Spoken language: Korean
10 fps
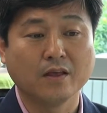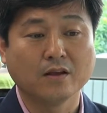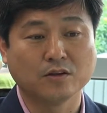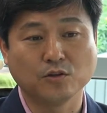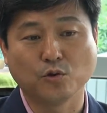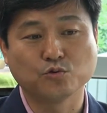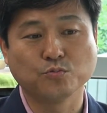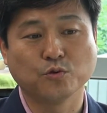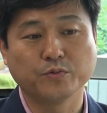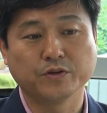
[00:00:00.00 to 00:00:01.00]
그런데 요즘
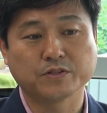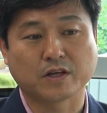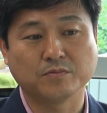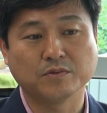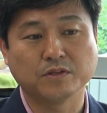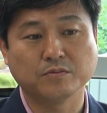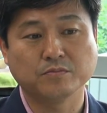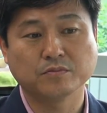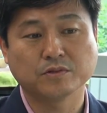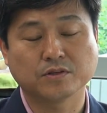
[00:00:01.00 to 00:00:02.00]
보면은 사람들이
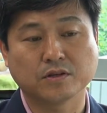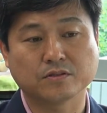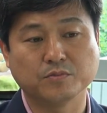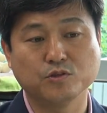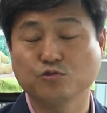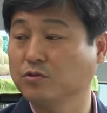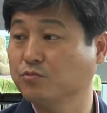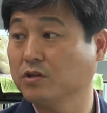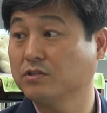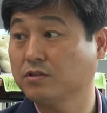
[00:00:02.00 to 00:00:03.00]
그렇게 해서
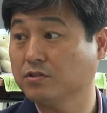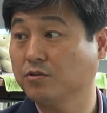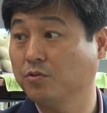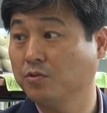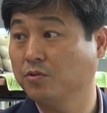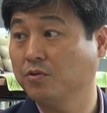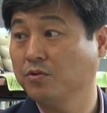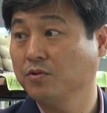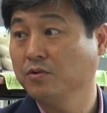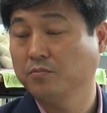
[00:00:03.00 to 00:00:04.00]
민주정부가 들어서고
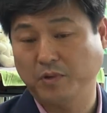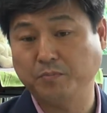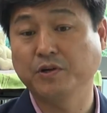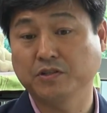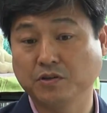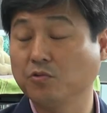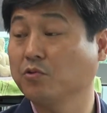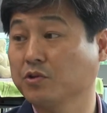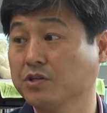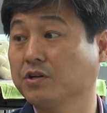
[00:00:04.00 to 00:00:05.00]
몇 번의 정권
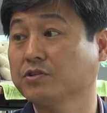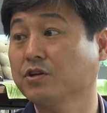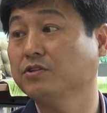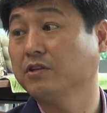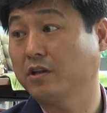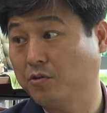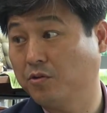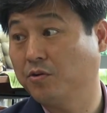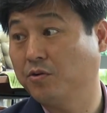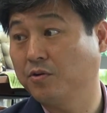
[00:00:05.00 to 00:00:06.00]
교체를
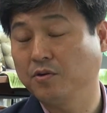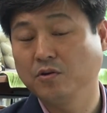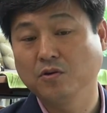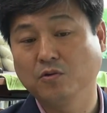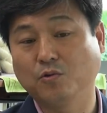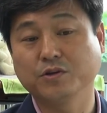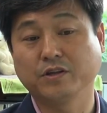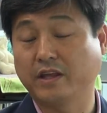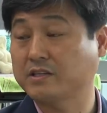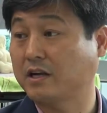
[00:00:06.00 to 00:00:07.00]
거쳤는데도 오히려
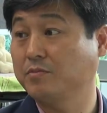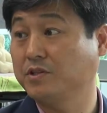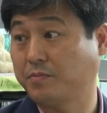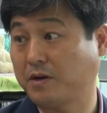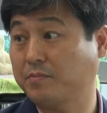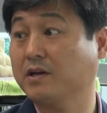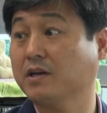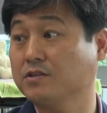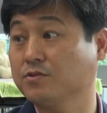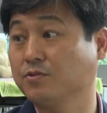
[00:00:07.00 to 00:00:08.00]
내 삶이 더
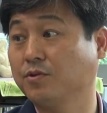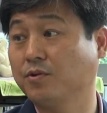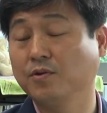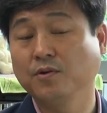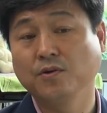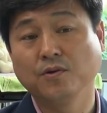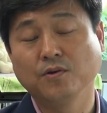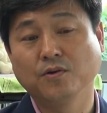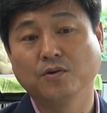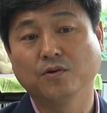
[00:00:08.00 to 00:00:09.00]
팍팍해지고
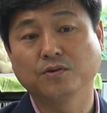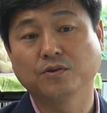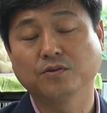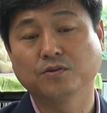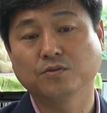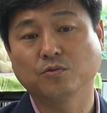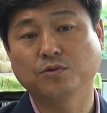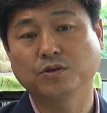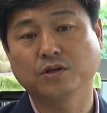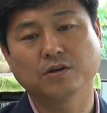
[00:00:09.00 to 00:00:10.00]
이러는 거는
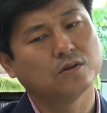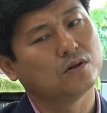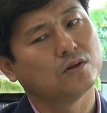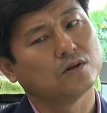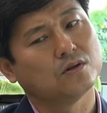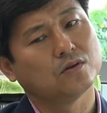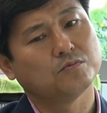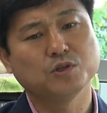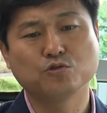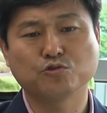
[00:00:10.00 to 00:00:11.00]
오히려 이게
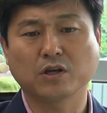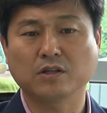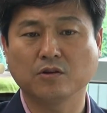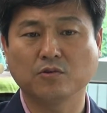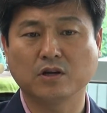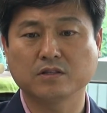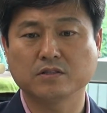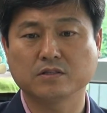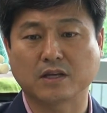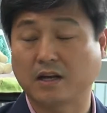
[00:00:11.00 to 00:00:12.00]
민주주의 한다고
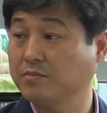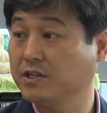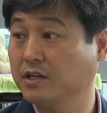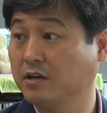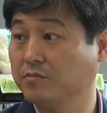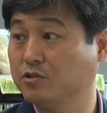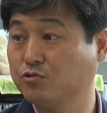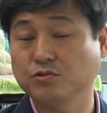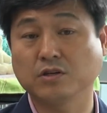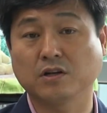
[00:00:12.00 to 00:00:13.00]
하는 사람들이나
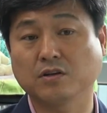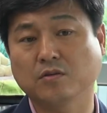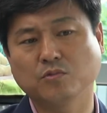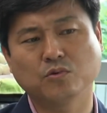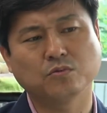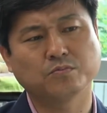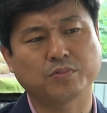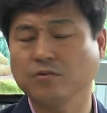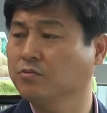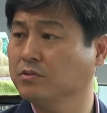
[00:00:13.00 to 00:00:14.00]
민주주의라는 게 뭐
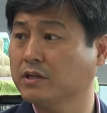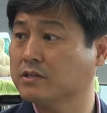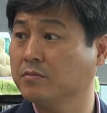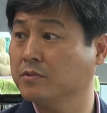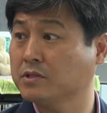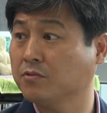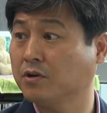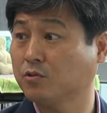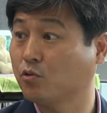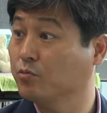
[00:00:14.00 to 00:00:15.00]
별로 내
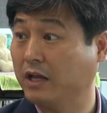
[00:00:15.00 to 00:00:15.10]
생활에 도움이